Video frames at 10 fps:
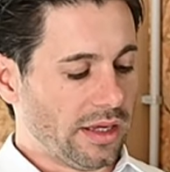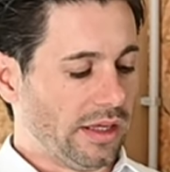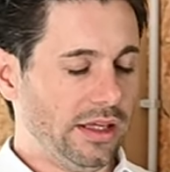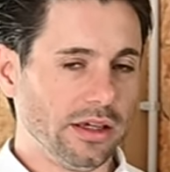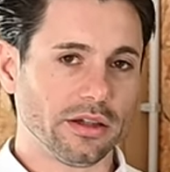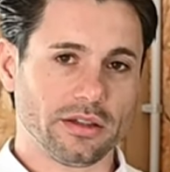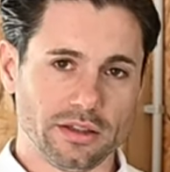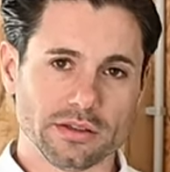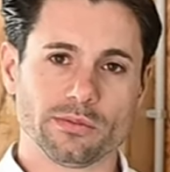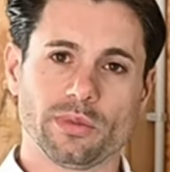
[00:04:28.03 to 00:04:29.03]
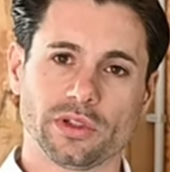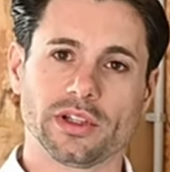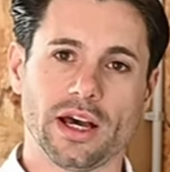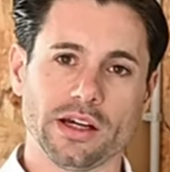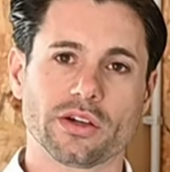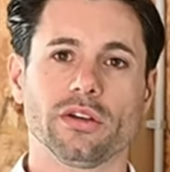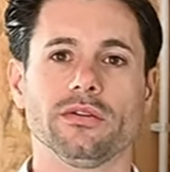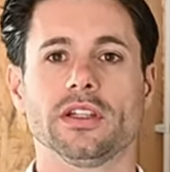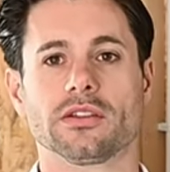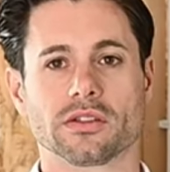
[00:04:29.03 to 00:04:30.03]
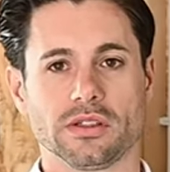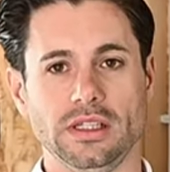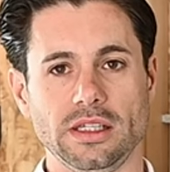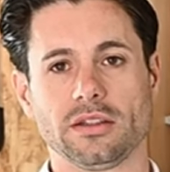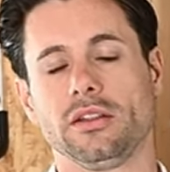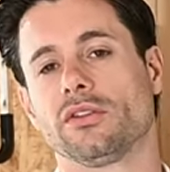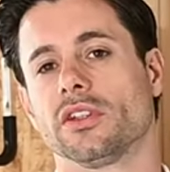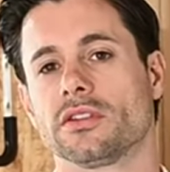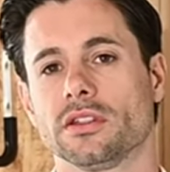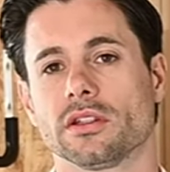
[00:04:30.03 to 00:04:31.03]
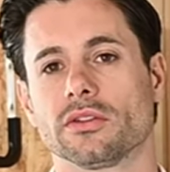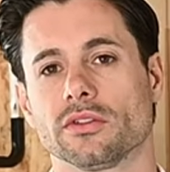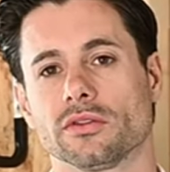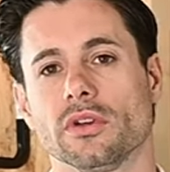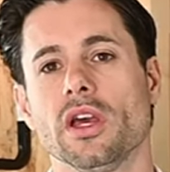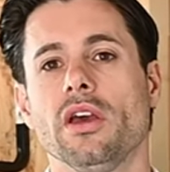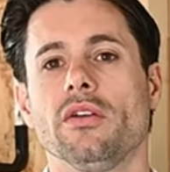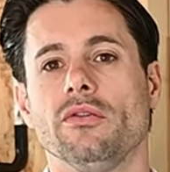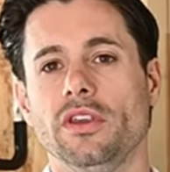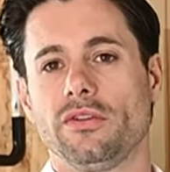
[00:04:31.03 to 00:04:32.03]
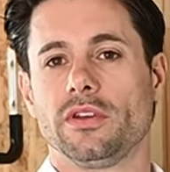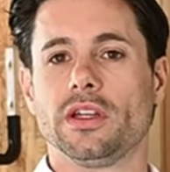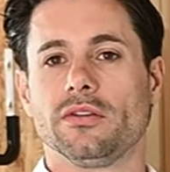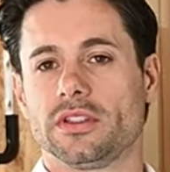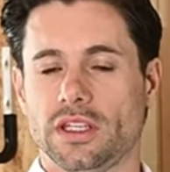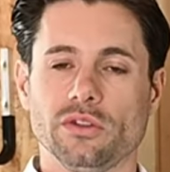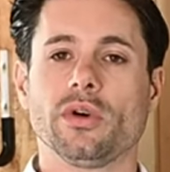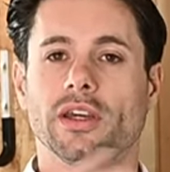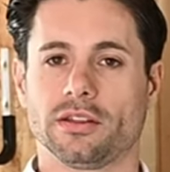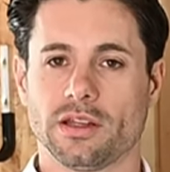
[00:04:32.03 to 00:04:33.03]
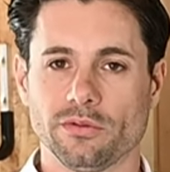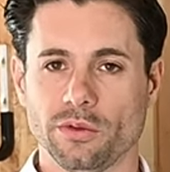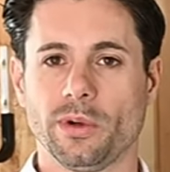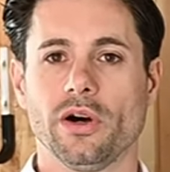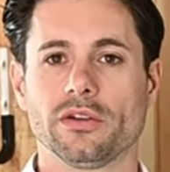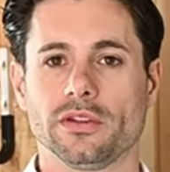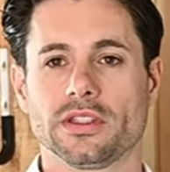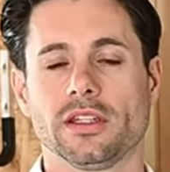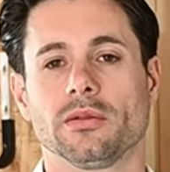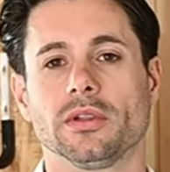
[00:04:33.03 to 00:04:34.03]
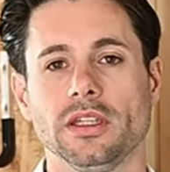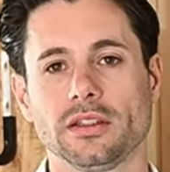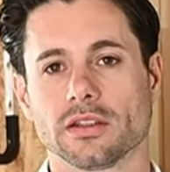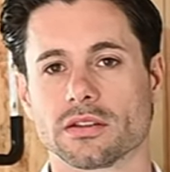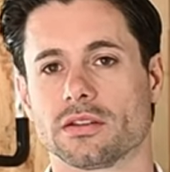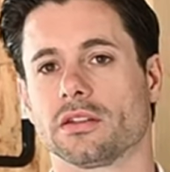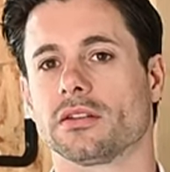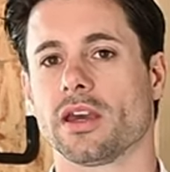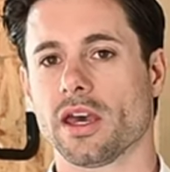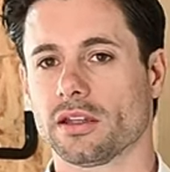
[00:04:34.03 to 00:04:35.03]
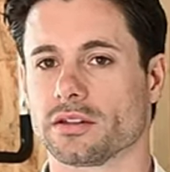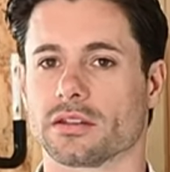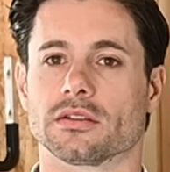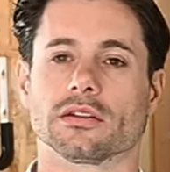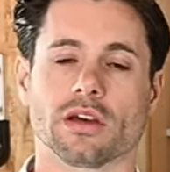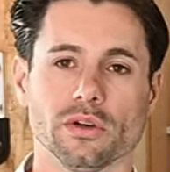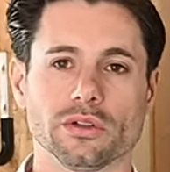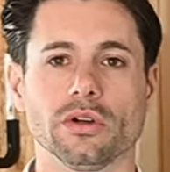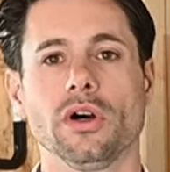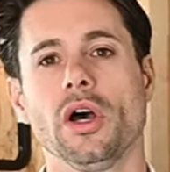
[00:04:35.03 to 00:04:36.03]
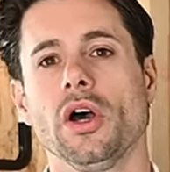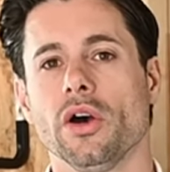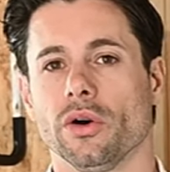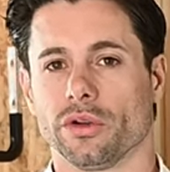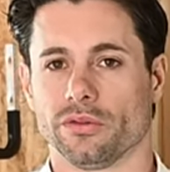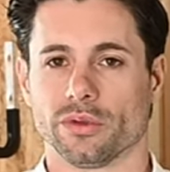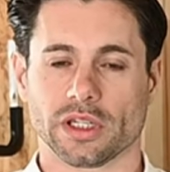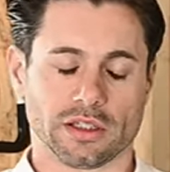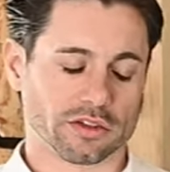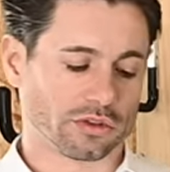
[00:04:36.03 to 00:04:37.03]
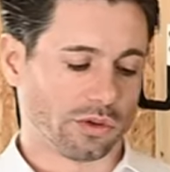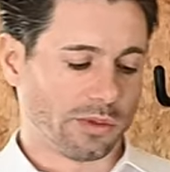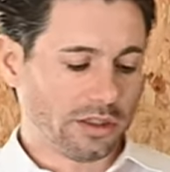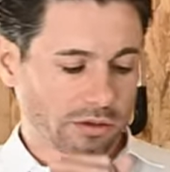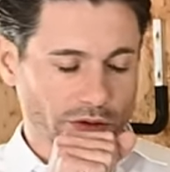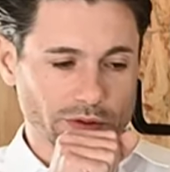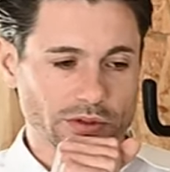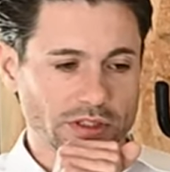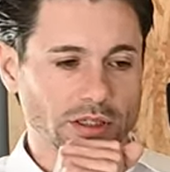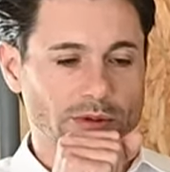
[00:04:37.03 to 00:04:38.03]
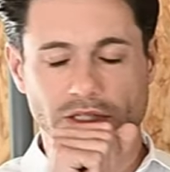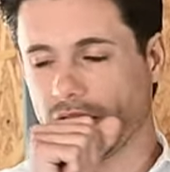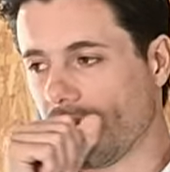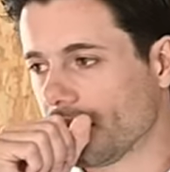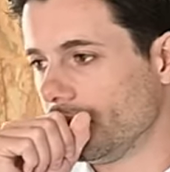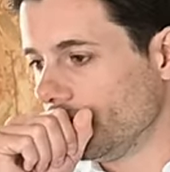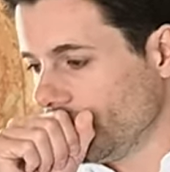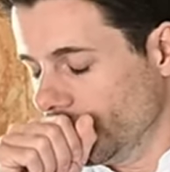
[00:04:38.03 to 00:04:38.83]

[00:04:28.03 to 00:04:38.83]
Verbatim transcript: Hier in diesem Portal können wir jetzt nicht differenzieren zwischen wie viel, wir sehen nur einen Gesamtverbrauch, wir sehen aber nicht, ist es jetzt der Herd, ist es das Auto oder wo geht der Strom hin oder föhnt sich jemand die Haare.